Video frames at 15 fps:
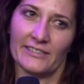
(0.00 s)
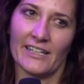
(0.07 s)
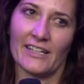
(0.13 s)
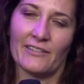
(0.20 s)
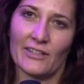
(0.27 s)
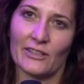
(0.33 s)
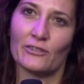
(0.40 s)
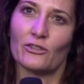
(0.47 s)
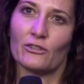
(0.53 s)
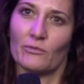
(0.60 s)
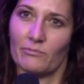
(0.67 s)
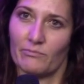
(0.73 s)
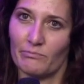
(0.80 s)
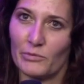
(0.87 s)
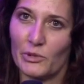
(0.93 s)

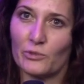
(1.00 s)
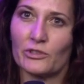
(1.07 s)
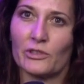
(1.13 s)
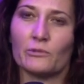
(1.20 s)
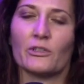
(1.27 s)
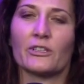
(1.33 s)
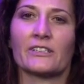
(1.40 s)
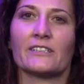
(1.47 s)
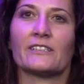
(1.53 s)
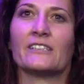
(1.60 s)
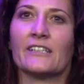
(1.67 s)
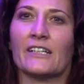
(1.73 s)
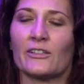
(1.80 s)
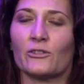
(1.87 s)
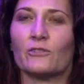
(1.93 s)
dell'evento beauty world
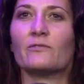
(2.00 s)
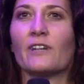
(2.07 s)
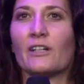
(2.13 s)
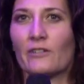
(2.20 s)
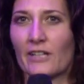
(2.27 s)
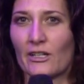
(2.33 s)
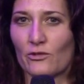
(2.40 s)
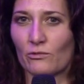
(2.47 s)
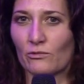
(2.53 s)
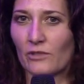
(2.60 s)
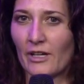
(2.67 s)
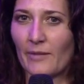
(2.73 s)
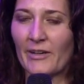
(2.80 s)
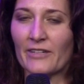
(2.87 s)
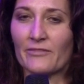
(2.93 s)
diano un valore
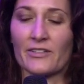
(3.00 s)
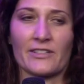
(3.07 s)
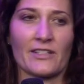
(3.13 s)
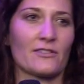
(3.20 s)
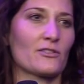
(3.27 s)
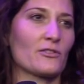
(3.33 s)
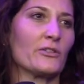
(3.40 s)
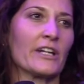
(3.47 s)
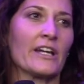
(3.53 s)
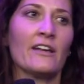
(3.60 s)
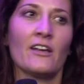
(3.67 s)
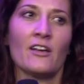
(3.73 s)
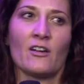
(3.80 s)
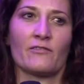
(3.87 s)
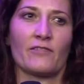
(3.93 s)
aggiunto alla manifestazione.
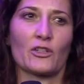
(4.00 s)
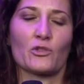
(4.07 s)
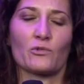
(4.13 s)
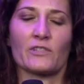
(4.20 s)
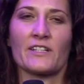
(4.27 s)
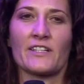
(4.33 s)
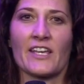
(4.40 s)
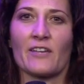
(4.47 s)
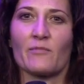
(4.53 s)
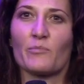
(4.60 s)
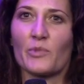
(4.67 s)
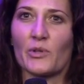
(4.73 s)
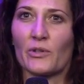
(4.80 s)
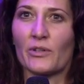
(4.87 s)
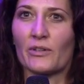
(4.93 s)
Faccio un
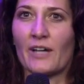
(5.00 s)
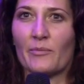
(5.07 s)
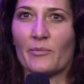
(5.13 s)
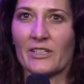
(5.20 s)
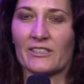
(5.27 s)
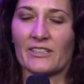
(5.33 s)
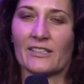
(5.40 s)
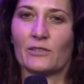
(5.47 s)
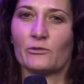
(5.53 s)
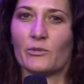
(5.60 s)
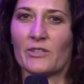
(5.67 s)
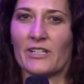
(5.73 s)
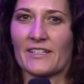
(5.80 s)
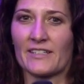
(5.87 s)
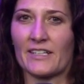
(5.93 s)
esempio, a partire dal
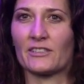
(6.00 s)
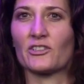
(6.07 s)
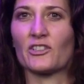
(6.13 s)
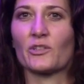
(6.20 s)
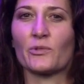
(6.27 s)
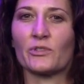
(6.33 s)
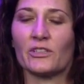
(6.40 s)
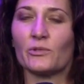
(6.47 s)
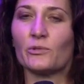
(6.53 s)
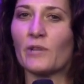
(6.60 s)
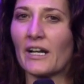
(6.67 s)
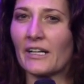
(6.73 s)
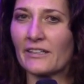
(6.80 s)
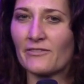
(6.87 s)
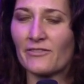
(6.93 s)
2016, quindi
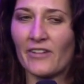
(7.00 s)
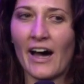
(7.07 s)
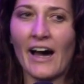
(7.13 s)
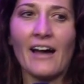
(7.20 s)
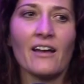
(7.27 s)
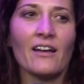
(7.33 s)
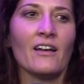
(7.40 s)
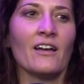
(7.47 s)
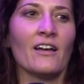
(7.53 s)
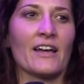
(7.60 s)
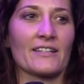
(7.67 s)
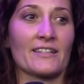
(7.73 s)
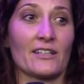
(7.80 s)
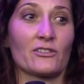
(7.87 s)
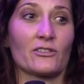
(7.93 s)
due anni fa,
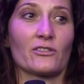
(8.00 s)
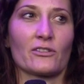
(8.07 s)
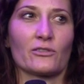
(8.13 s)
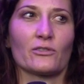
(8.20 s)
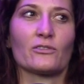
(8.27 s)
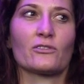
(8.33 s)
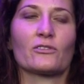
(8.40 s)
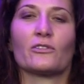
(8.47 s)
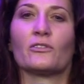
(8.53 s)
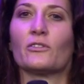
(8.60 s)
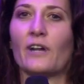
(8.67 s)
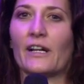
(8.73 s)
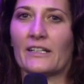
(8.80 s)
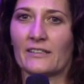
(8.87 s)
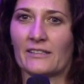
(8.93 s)
è stato
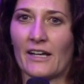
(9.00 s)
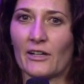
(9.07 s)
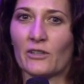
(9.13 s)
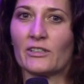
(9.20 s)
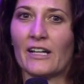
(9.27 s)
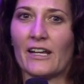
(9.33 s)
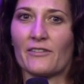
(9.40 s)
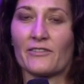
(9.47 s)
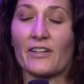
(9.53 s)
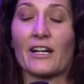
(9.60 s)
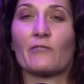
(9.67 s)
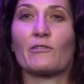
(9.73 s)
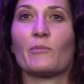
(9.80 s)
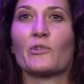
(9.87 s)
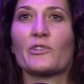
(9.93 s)
introdotto all'interno della
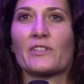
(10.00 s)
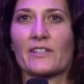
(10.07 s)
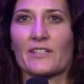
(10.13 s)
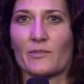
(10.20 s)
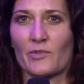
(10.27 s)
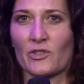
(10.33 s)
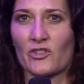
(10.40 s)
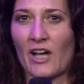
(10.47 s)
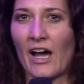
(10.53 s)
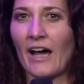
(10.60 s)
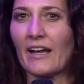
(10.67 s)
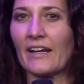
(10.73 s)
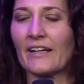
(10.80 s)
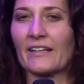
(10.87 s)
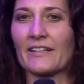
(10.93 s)
fiera una mostra
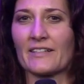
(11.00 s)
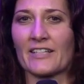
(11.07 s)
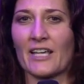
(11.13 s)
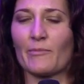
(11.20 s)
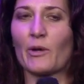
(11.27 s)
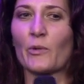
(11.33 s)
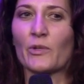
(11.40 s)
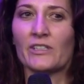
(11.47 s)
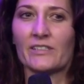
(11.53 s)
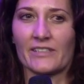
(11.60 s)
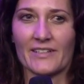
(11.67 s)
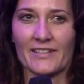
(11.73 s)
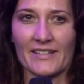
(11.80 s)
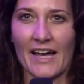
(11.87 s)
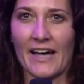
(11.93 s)
speciale che si chiama
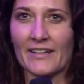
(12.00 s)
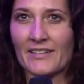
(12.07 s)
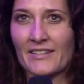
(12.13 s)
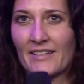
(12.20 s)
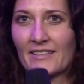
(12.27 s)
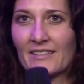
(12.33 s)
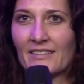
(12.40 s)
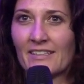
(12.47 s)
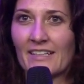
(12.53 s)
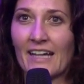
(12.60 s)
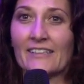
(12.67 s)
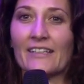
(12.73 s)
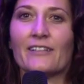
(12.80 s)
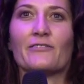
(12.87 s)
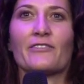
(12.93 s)
Quintessence,
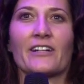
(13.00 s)
dedicata alle